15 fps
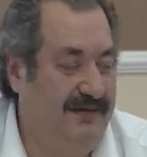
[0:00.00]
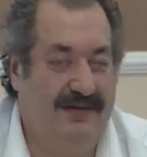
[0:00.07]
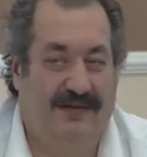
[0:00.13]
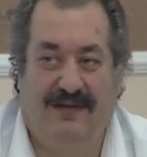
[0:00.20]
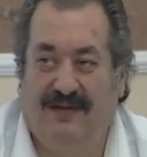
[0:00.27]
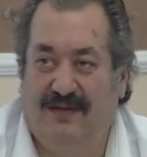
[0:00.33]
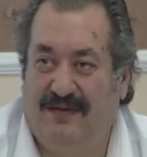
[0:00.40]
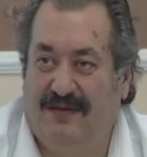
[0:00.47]

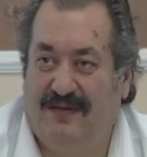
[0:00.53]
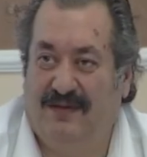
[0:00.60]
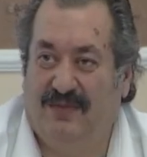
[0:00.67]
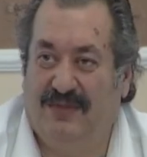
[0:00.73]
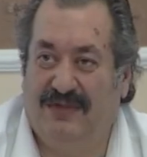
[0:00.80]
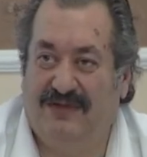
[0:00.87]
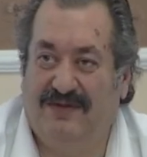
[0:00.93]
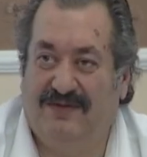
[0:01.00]
человек по
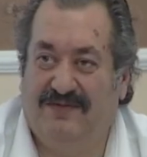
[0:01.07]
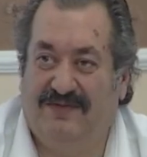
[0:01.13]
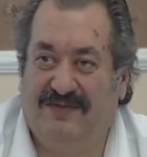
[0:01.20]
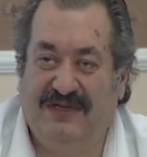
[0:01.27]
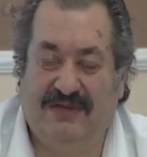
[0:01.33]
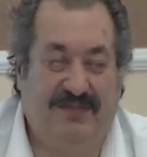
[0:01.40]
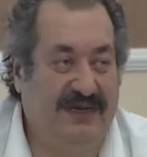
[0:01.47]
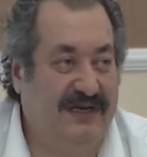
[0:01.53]
области.
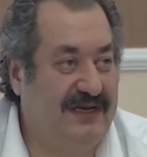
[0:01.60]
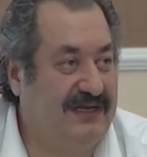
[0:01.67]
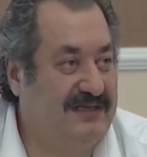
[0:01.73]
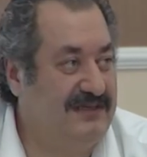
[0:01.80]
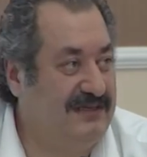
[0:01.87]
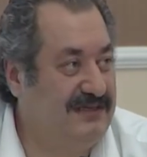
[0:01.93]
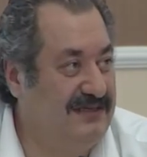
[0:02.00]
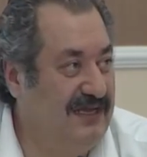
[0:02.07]
Врачам
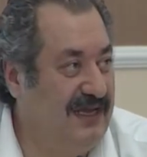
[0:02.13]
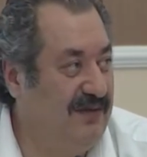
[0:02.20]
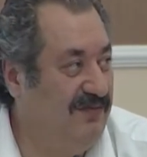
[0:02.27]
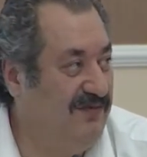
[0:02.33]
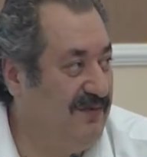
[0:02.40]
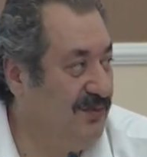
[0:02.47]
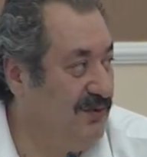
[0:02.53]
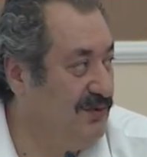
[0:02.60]
определены
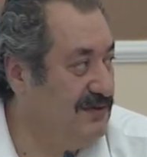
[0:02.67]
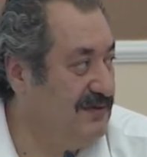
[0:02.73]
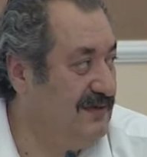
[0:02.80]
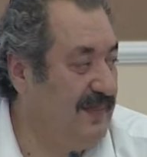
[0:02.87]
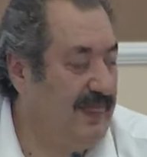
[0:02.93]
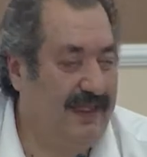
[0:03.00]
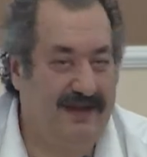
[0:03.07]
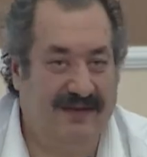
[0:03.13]
надбавки в
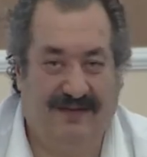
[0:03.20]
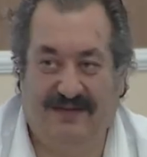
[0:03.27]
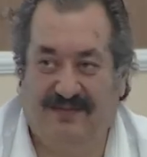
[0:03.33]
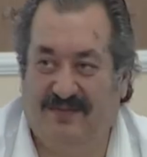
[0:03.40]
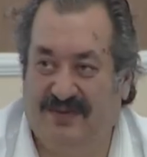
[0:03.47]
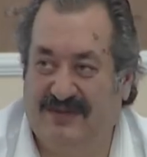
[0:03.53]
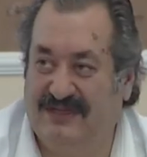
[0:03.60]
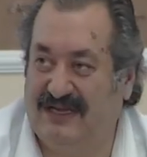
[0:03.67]

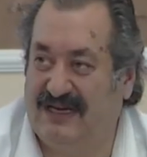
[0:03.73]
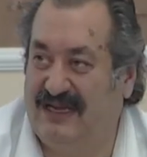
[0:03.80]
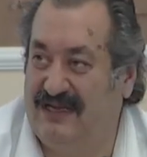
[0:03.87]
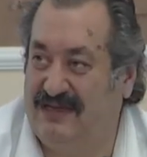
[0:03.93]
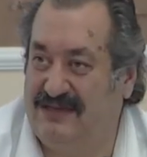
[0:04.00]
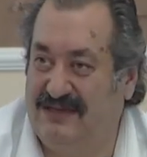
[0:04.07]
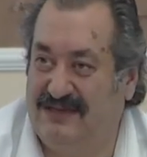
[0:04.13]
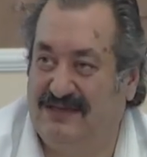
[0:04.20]
5300
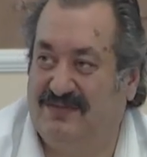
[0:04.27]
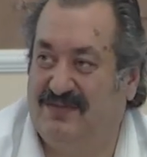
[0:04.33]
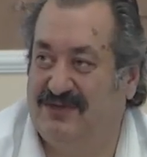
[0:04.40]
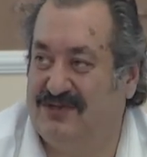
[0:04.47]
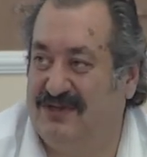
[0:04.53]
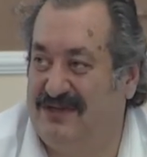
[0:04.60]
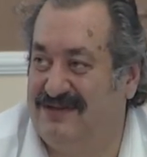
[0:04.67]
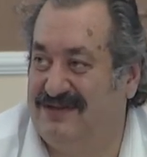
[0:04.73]
рублей,
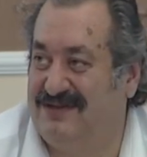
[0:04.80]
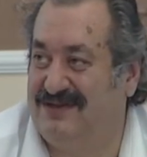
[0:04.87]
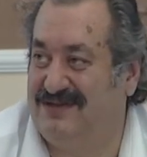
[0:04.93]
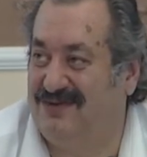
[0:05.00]
медсестрам –